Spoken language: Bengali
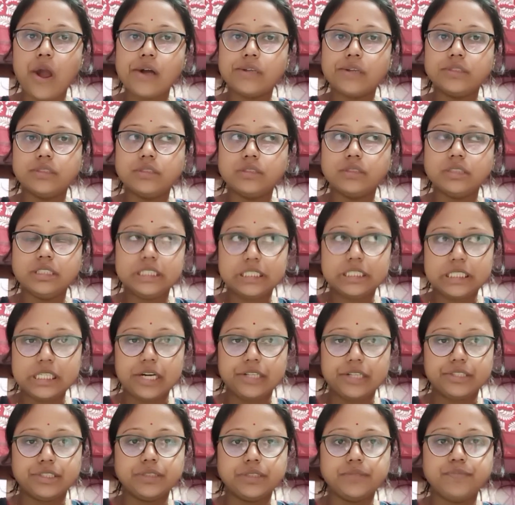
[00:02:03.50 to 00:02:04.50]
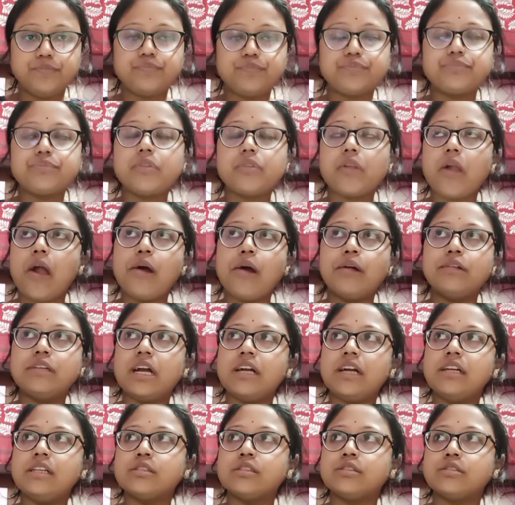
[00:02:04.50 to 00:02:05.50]
ইচ্ছা আছে আমি জানি না
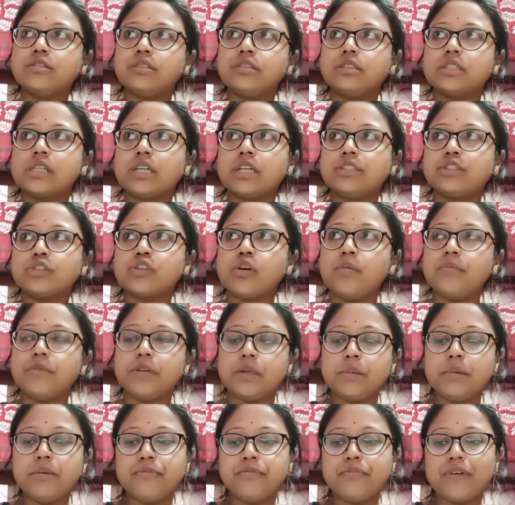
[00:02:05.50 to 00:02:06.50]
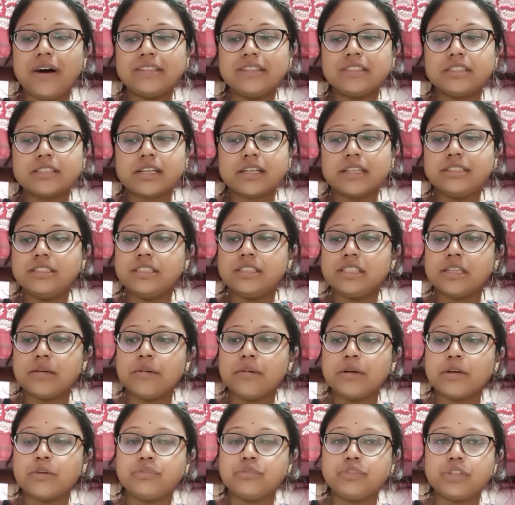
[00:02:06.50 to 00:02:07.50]
কতটা কাজ কমপ্লিট হবে ফার্স্ট কাজ যেটা আমায়
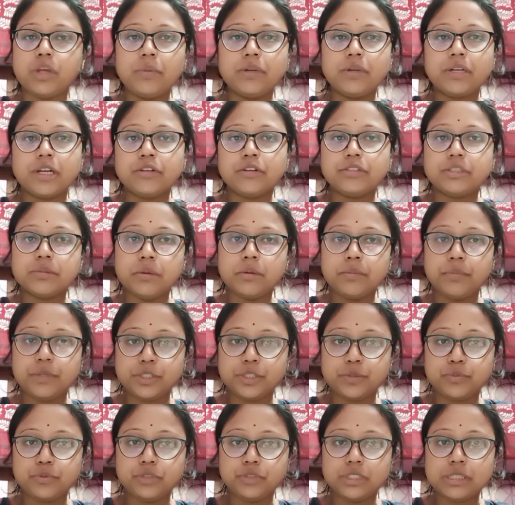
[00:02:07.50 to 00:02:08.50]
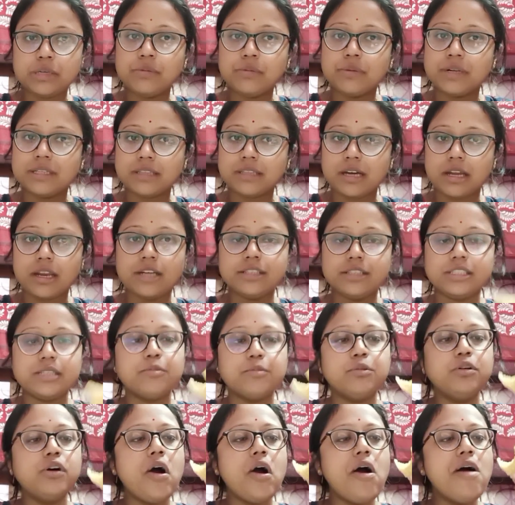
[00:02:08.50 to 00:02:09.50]
করতে হবে সেটা হচ্ছে আমি বীজপুর যাবো মানে থানায় যাবো
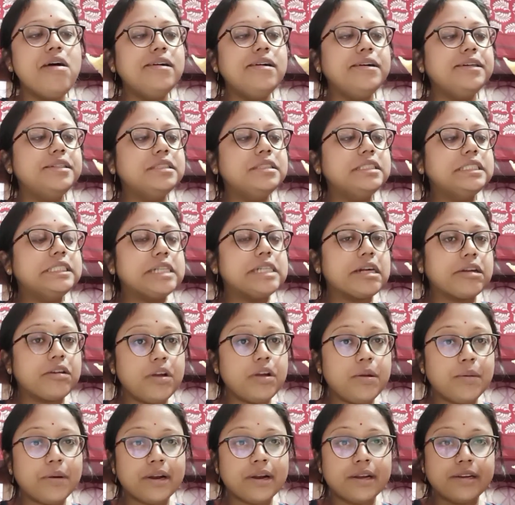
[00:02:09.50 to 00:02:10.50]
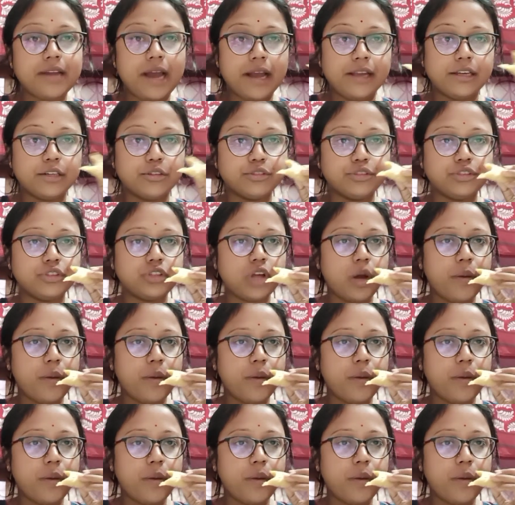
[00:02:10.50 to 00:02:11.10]
কারণ ওখানে ডায়েরি করতে হবে